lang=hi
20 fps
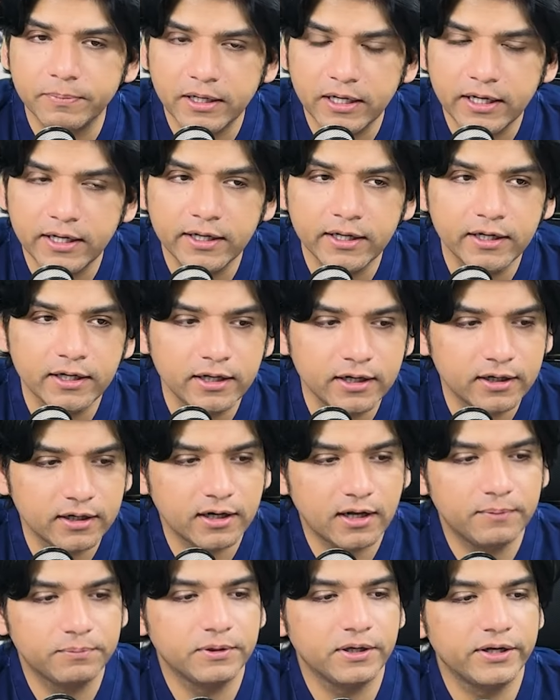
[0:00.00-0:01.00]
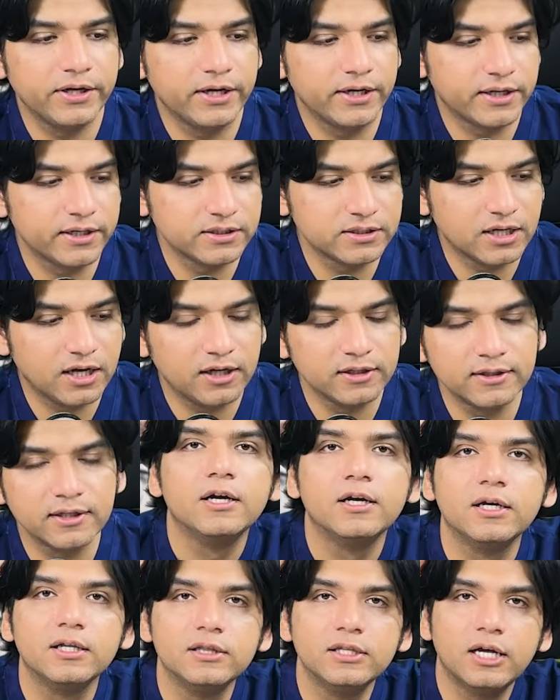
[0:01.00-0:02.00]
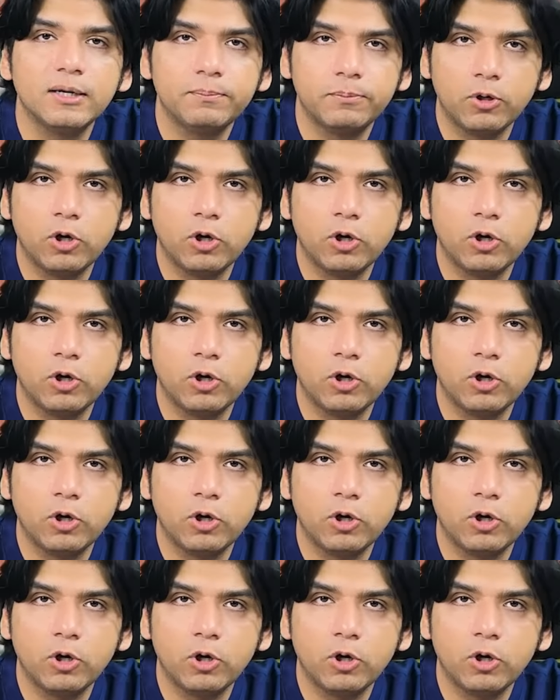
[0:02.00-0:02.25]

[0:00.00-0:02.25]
पलेंगे ही नहीं अगर आपके घर के साथ एक गंदा